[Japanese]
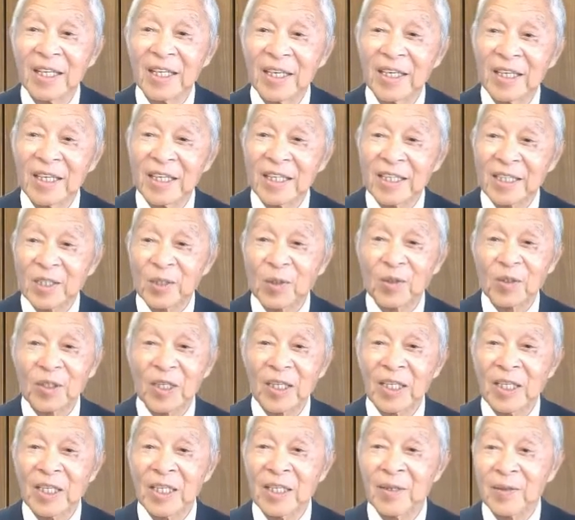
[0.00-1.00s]
えそこ
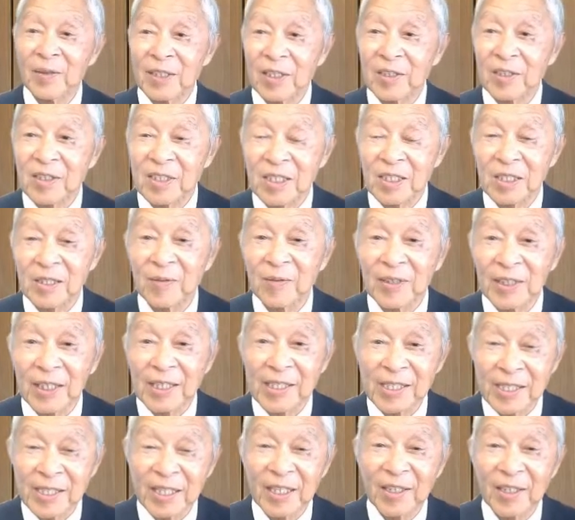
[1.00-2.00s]
で私は
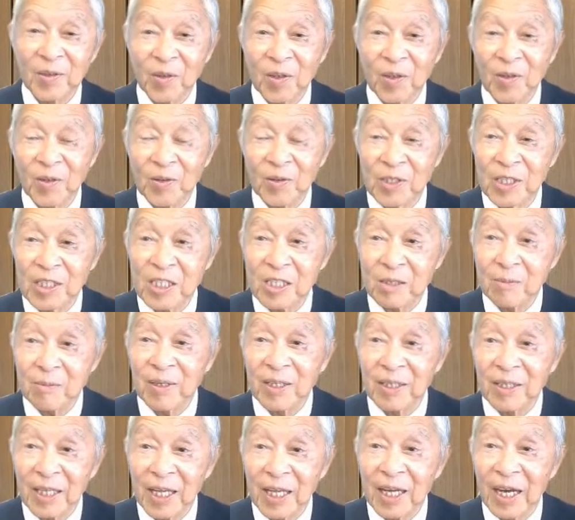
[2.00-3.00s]
ですね、これを日
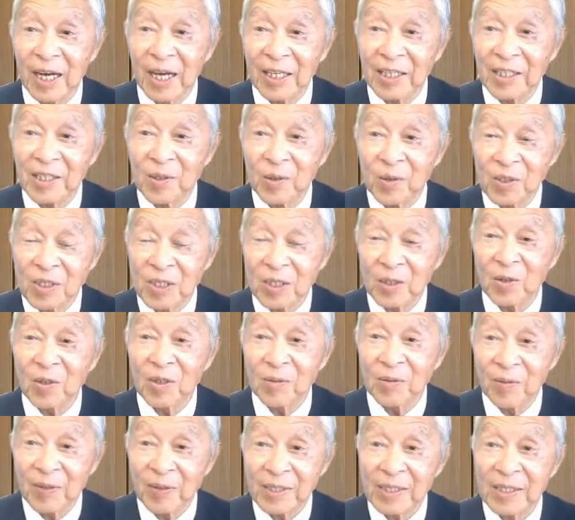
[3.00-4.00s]
米で愛用してお
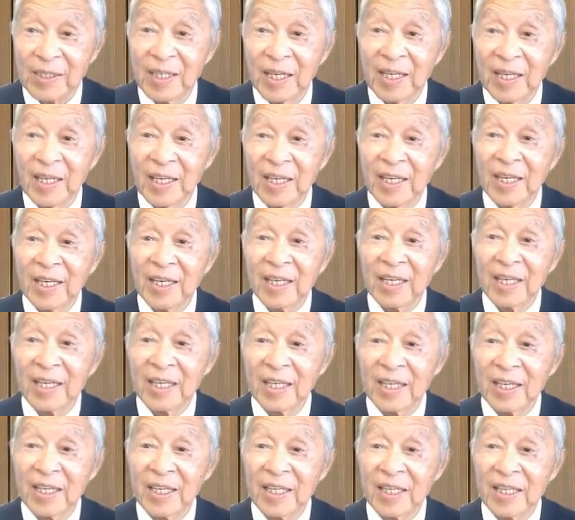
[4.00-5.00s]
ります。
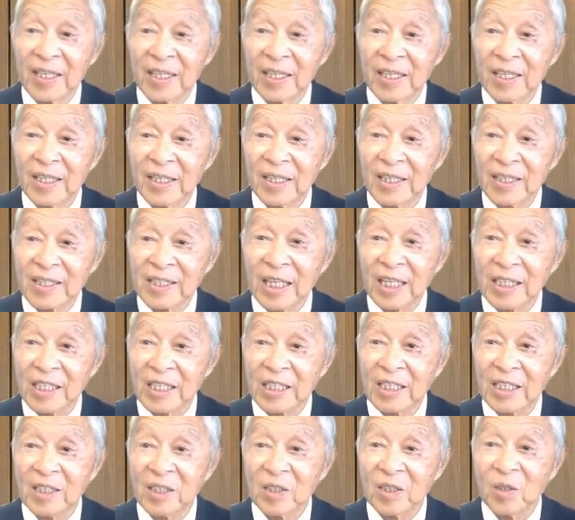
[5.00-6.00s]
えー、写
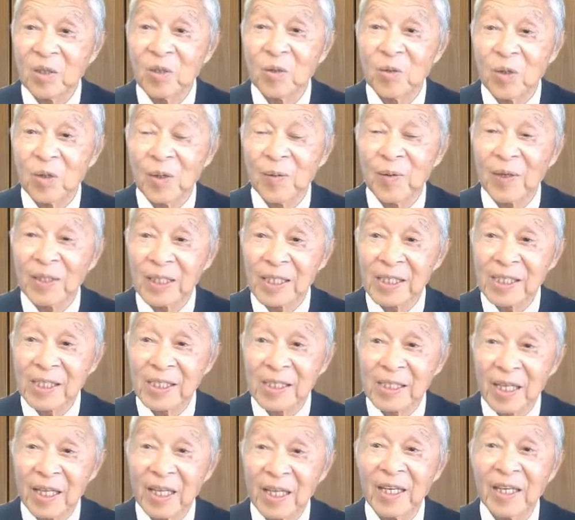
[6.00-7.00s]
真の上はで
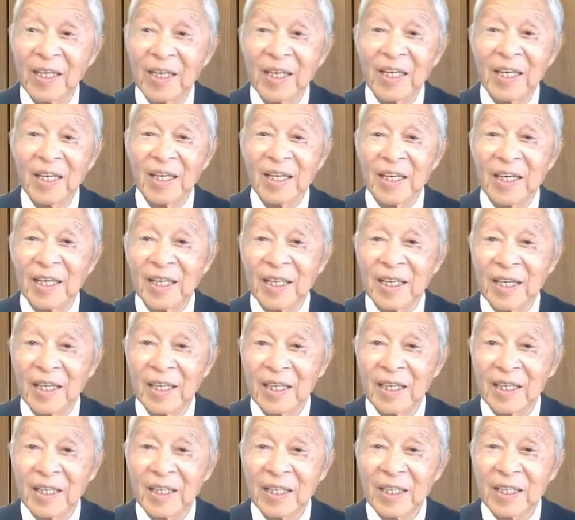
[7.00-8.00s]
すね、
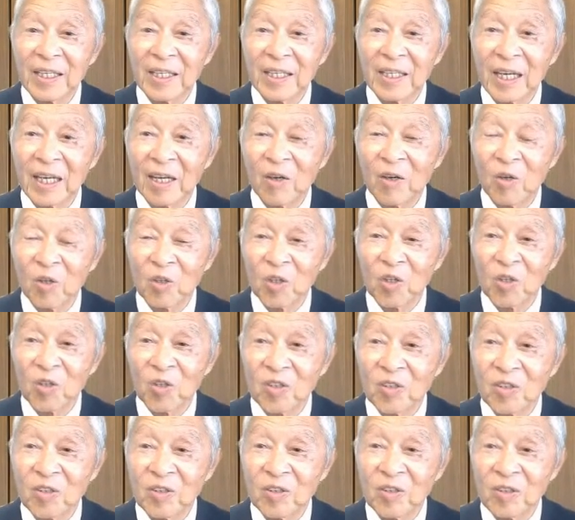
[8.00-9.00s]
えー、
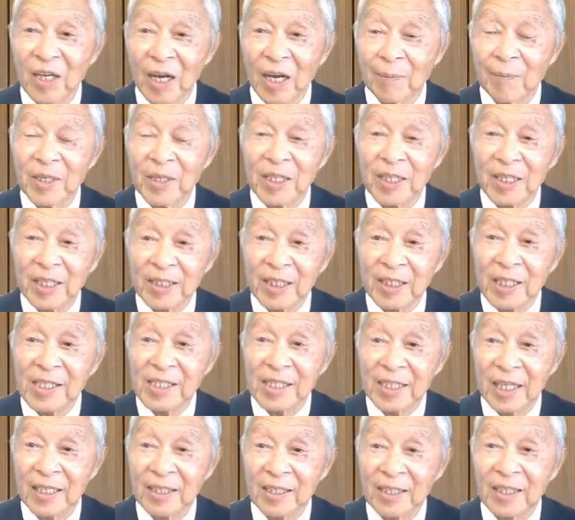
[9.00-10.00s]
ホノルル、アメリカで
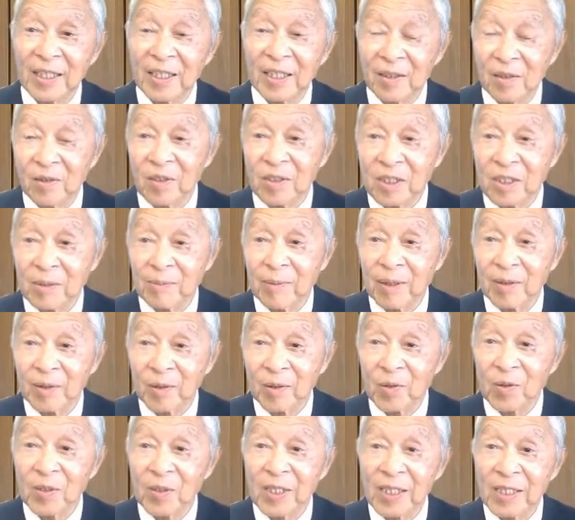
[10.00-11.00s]
使っている
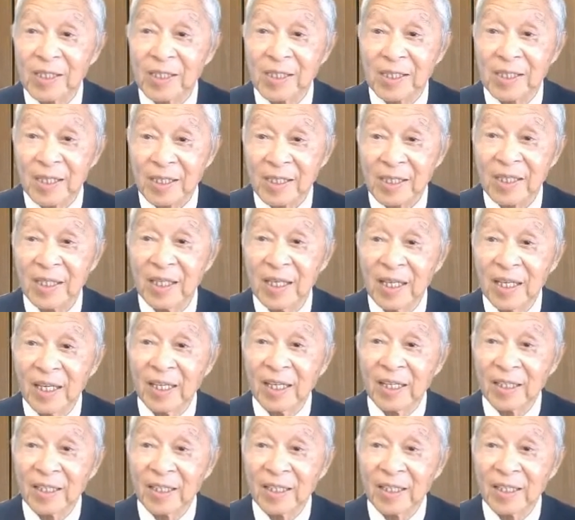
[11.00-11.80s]
スマホのケースです。